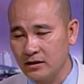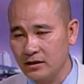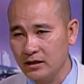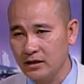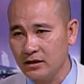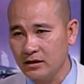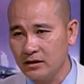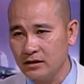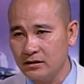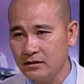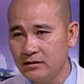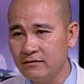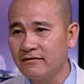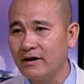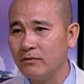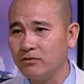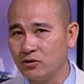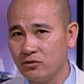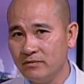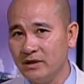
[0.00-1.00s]
cái ước
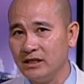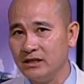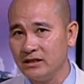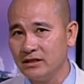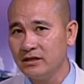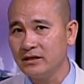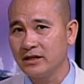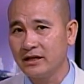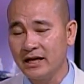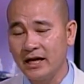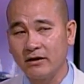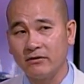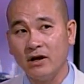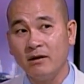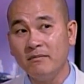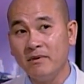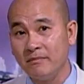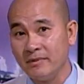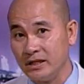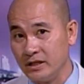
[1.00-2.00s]
vọng của mình nó như thế nào để
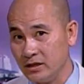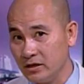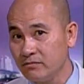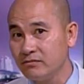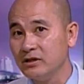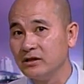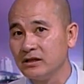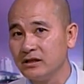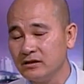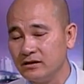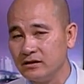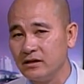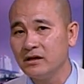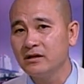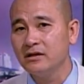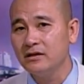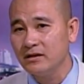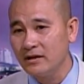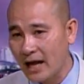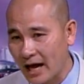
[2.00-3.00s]
mà mình giúp được cái người đó
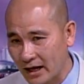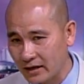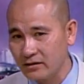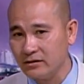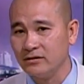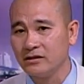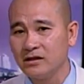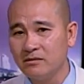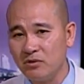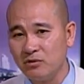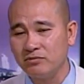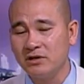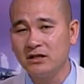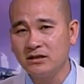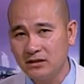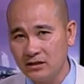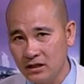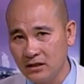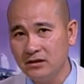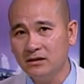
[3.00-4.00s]
đạt được cái mục
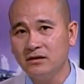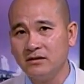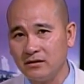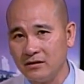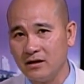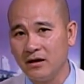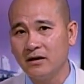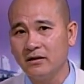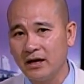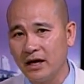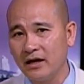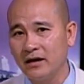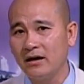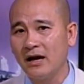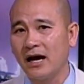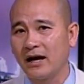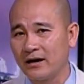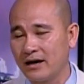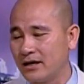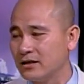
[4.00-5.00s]
đích chính người đó đã
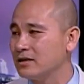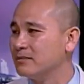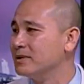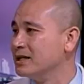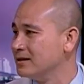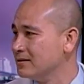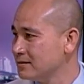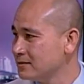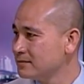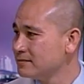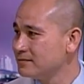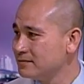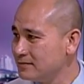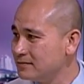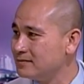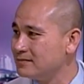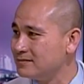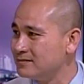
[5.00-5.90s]
đặt ra cho mình. Ừ.